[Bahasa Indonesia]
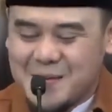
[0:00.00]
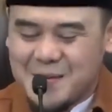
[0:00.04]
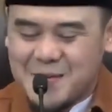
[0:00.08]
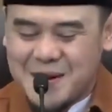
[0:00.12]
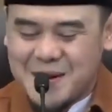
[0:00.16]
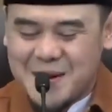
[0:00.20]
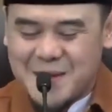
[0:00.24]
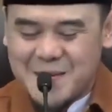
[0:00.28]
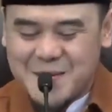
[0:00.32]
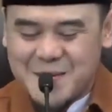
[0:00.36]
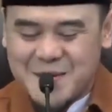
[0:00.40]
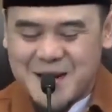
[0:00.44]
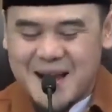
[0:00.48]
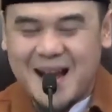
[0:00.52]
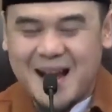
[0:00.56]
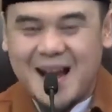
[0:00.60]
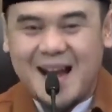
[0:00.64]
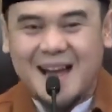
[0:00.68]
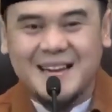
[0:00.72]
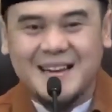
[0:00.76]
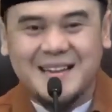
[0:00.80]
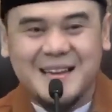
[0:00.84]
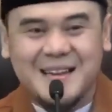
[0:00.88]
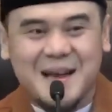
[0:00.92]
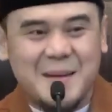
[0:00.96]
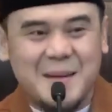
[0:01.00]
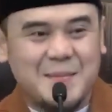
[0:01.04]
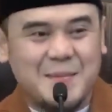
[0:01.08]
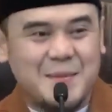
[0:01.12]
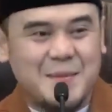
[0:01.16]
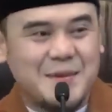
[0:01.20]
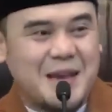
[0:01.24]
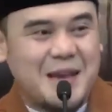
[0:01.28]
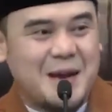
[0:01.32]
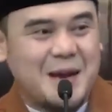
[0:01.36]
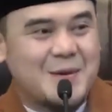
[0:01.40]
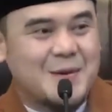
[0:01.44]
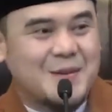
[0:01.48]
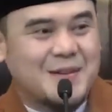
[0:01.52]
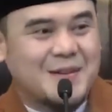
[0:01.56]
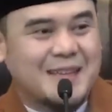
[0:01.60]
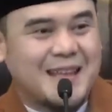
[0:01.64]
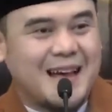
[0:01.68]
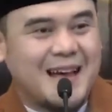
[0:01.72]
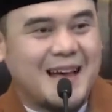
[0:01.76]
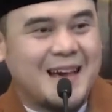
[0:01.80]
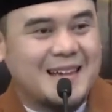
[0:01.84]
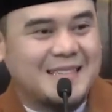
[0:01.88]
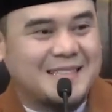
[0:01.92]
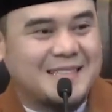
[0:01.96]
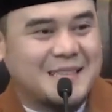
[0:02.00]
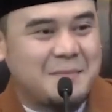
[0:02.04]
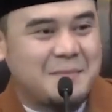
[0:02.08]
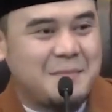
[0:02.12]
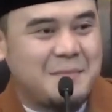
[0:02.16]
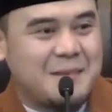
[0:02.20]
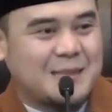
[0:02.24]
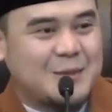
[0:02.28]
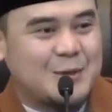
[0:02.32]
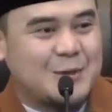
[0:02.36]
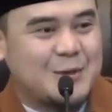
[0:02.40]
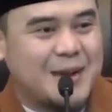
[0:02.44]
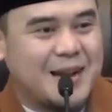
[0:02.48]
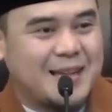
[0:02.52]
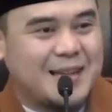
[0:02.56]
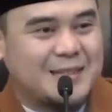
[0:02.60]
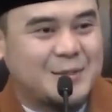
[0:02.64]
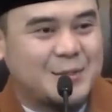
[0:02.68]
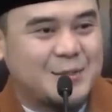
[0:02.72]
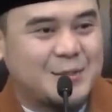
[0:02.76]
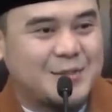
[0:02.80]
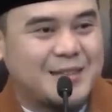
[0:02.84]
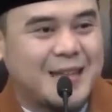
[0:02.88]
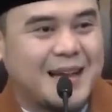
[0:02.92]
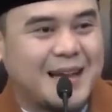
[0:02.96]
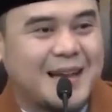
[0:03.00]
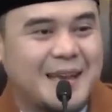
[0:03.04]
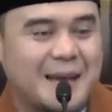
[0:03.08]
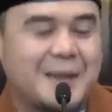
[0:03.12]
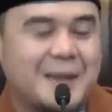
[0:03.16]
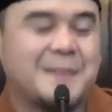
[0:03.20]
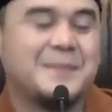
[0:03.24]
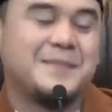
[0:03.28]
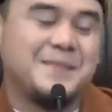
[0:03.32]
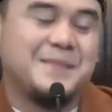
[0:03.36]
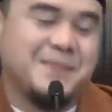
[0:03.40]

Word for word: Mudah-mudahan yang punya hutang cepat lunas hutangnya.